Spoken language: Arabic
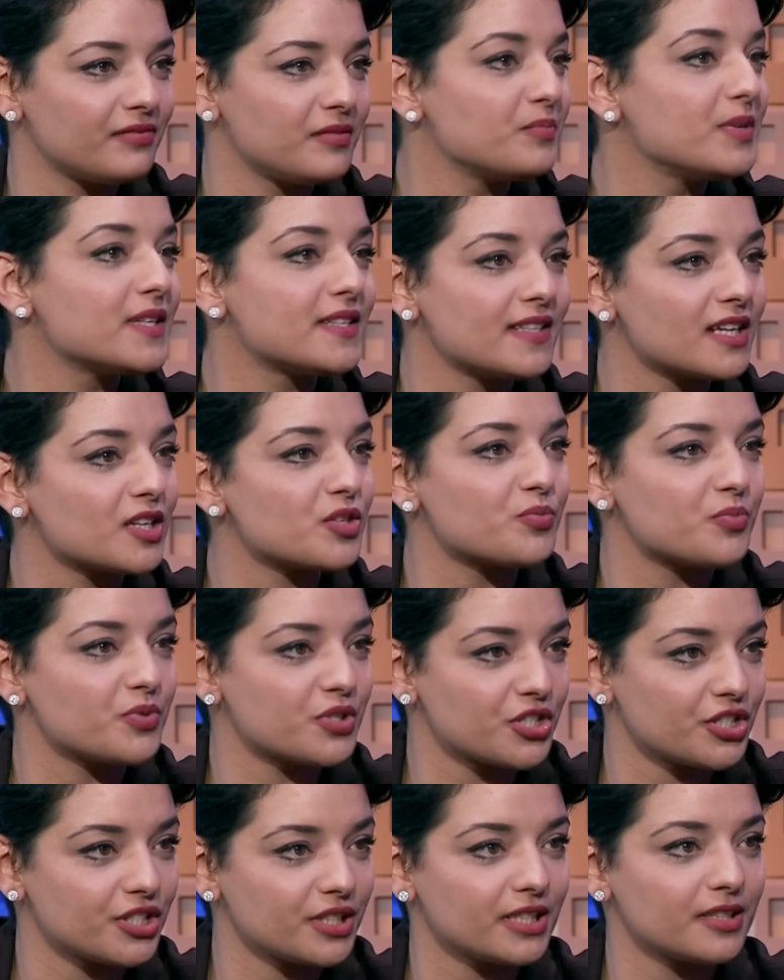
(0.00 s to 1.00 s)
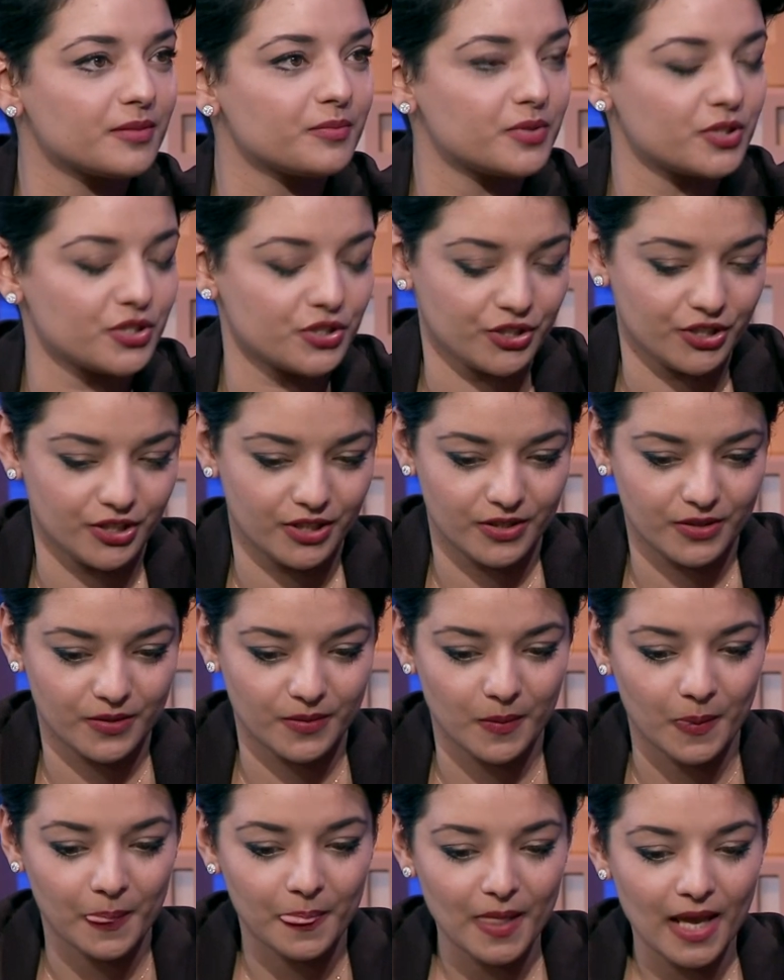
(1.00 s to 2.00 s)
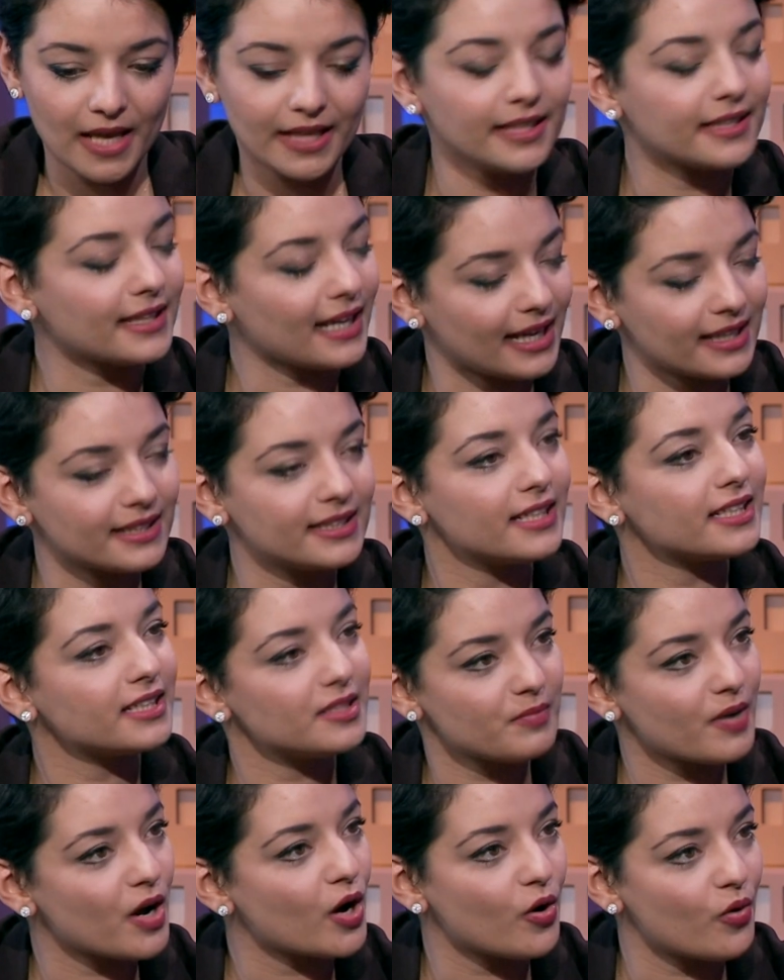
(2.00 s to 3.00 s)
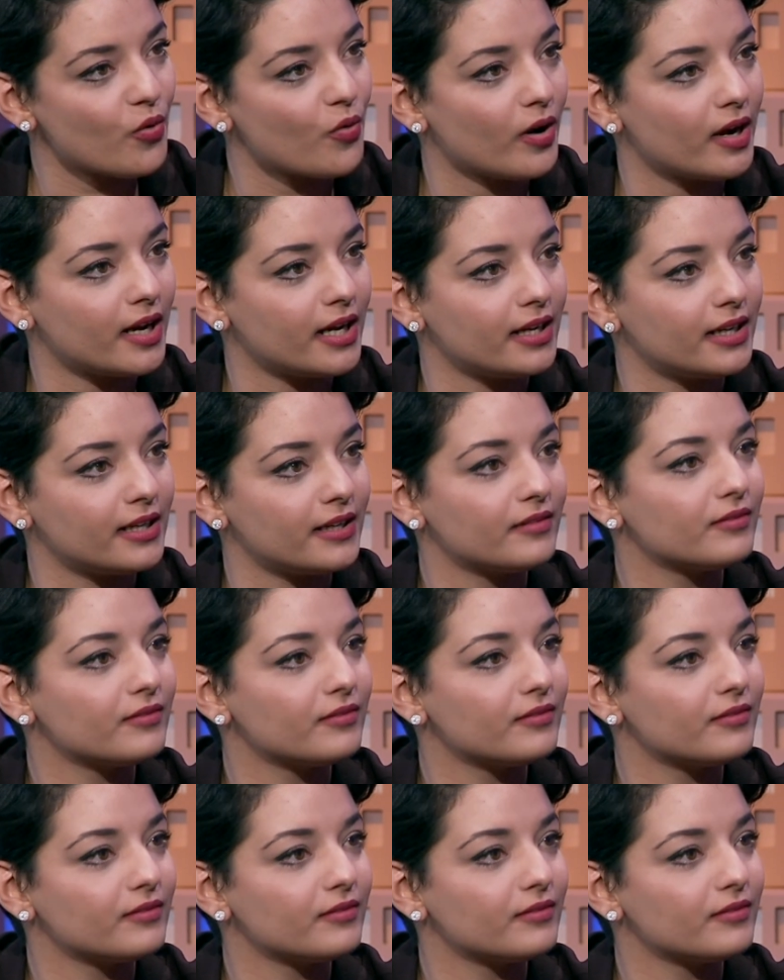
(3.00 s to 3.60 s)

الميساج باش باش يتعدى كما هو يوصل كلا